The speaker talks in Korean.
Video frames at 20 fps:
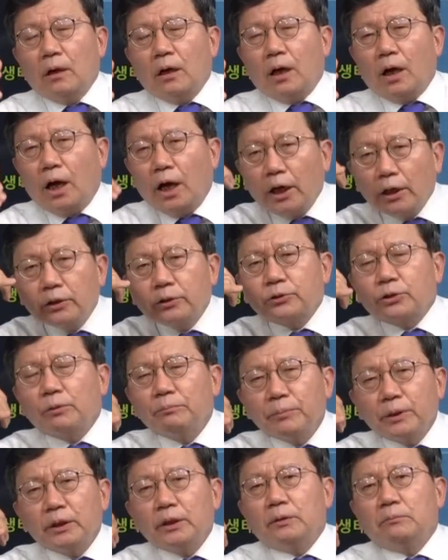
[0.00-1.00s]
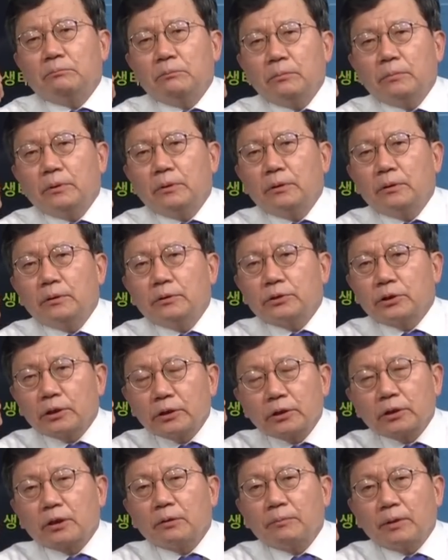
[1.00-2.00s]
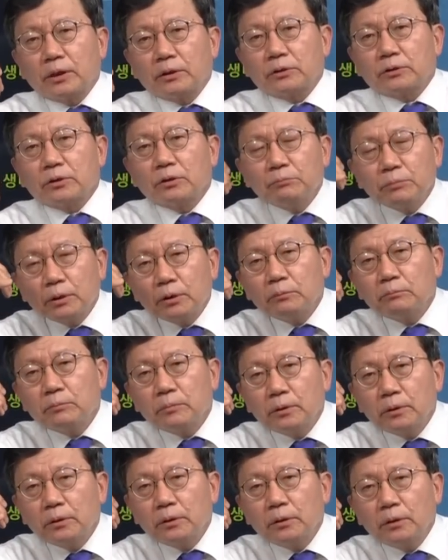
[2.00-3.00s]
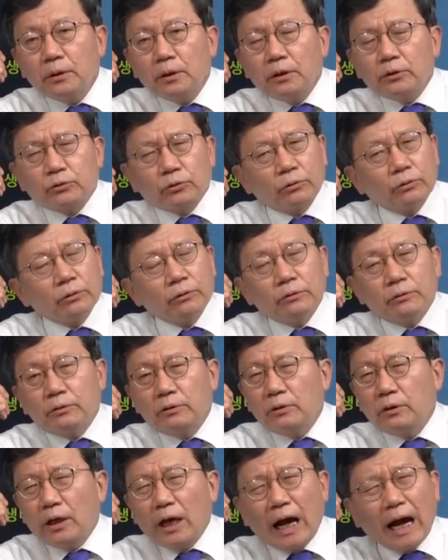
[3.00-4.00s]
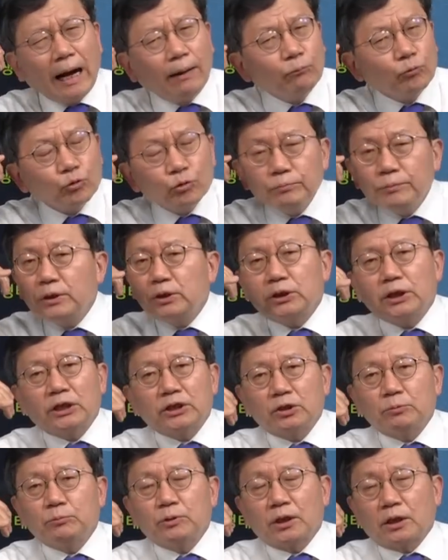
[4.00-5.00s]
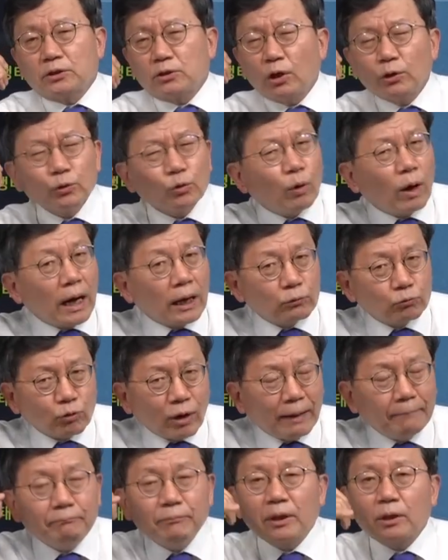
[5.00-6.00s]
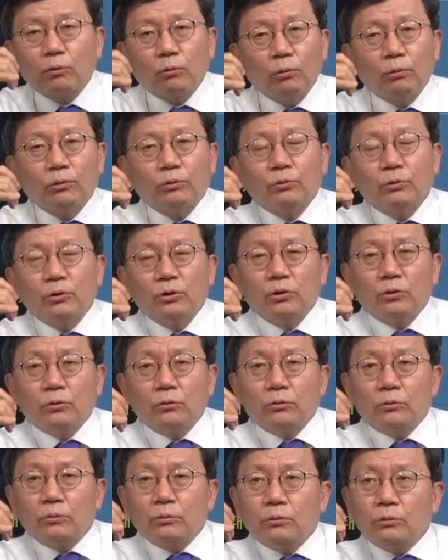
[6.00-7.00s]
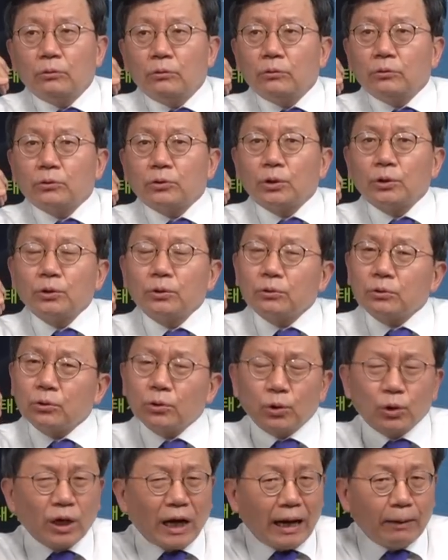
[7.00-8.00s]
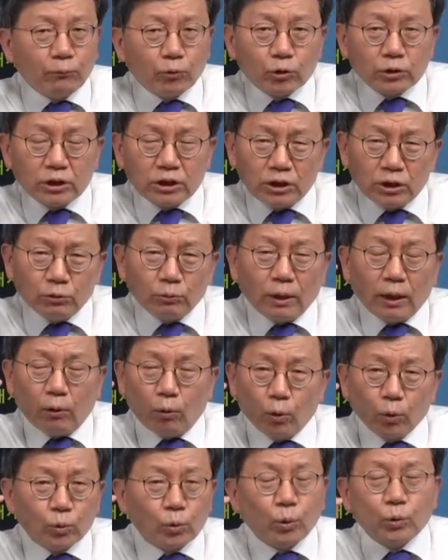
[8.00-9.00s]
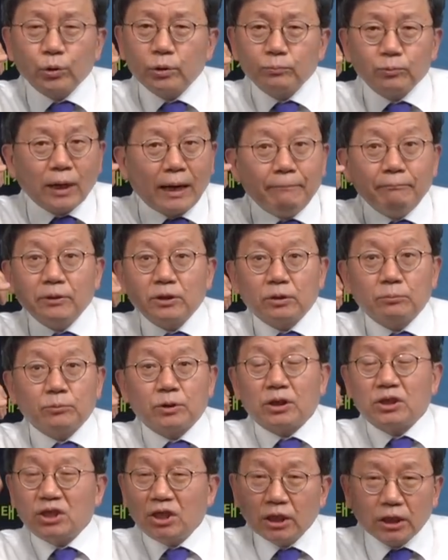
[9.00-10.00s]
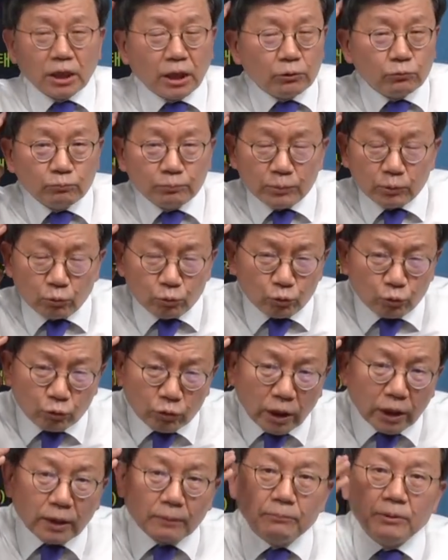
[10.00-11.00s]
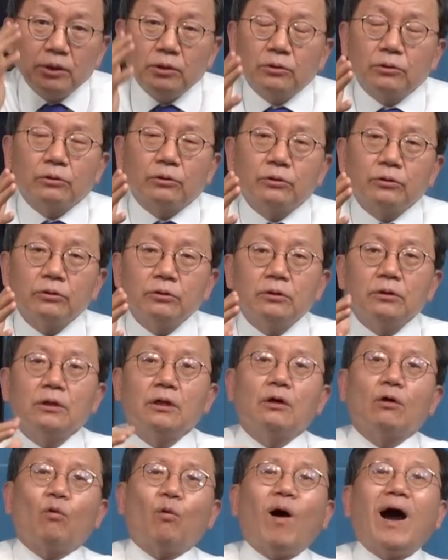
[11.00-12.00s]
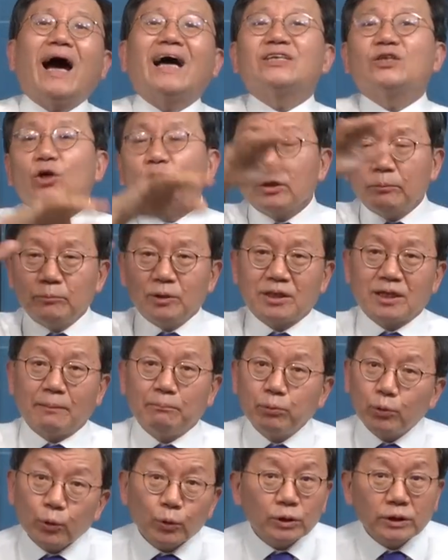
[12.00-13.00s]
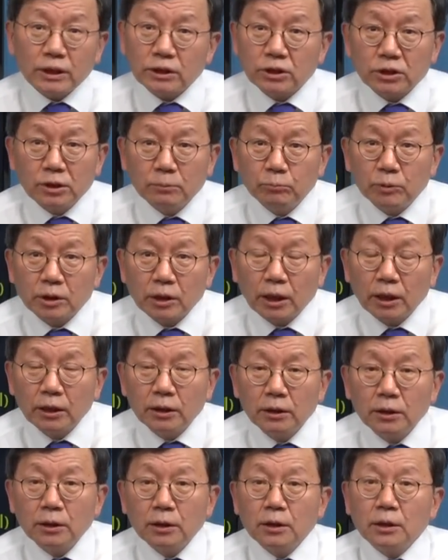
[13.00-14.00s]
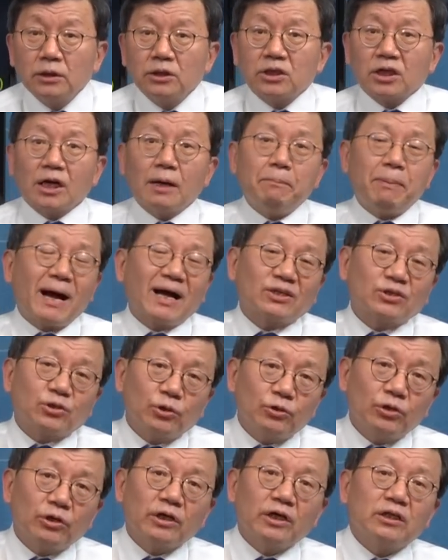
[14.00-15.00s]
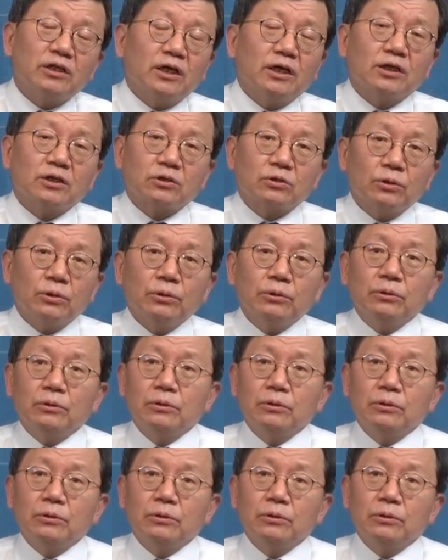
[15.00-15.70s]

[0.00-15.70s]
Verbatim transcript: 아유, 선배님. 제가 그렇게 말했어요. 선배님. 저는 아무도 믿지 않습니다. 선과 악도 안 믿고 저는 그런 거 아무 시와 옳고 그름도 안 믿습니다. 제가 유일하게 믿는 거는 과정입니다. 프로세스입니다. 제가 박선영에 대해서